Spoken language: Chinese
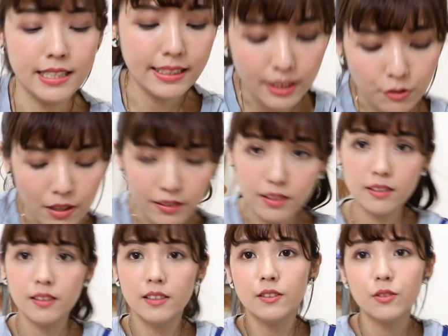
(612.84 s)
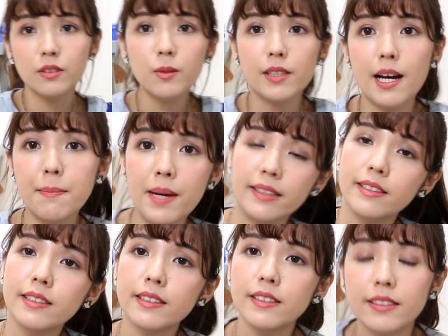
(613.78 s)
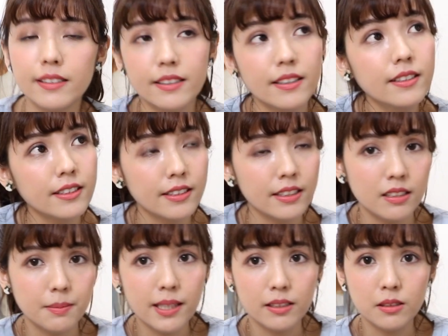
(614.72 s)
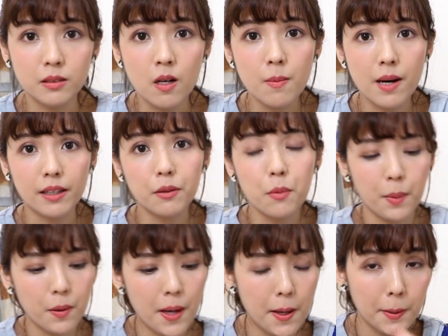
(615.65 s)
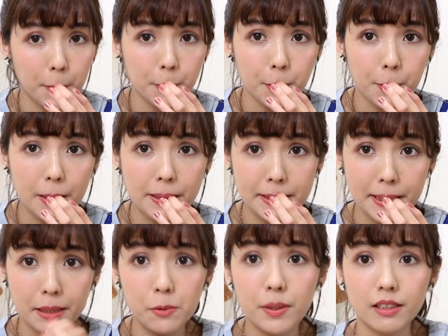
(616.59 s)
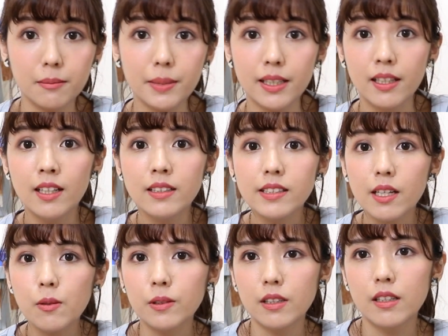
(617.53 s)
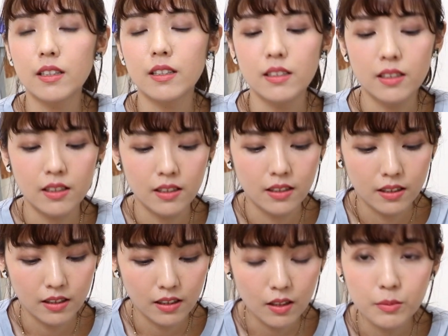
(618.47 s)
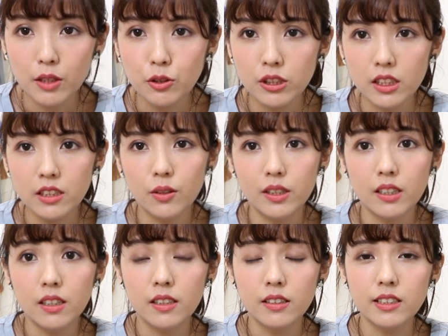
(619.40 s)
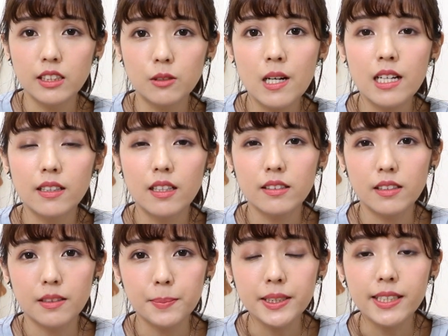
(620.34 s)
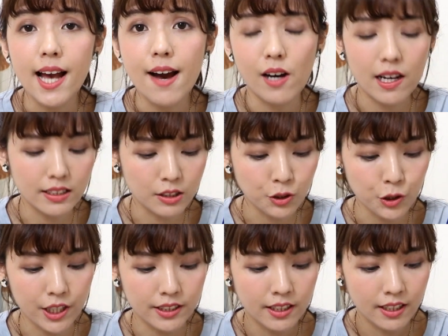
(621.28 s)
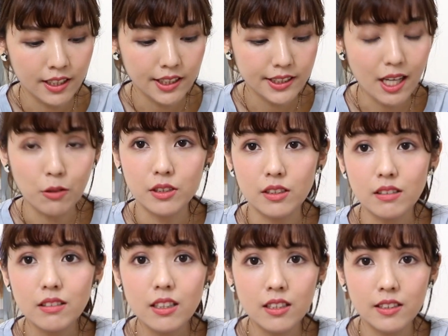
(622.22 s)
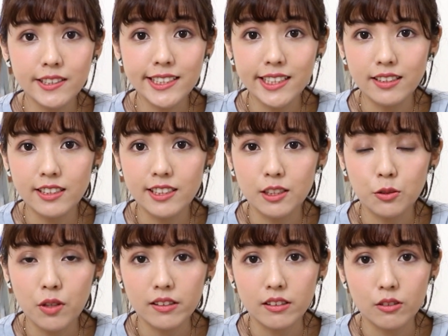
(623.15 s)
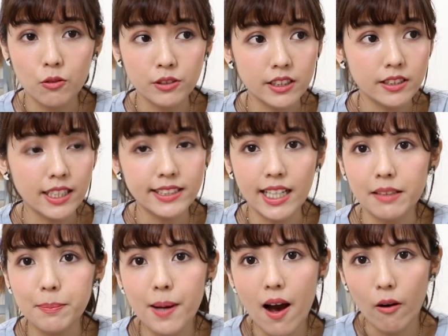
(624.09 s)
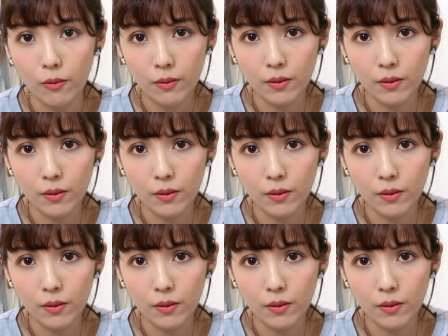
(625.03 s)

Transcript: 那这双呢，就是我刚买第一二个礼拜的时候吧，因为我没有好好的收在鞋柜里面，结果呢，我们家 h i t y 有一个很奇怪的癖好，他很喜欢咬着任何鞋子形状的东西在家里跑，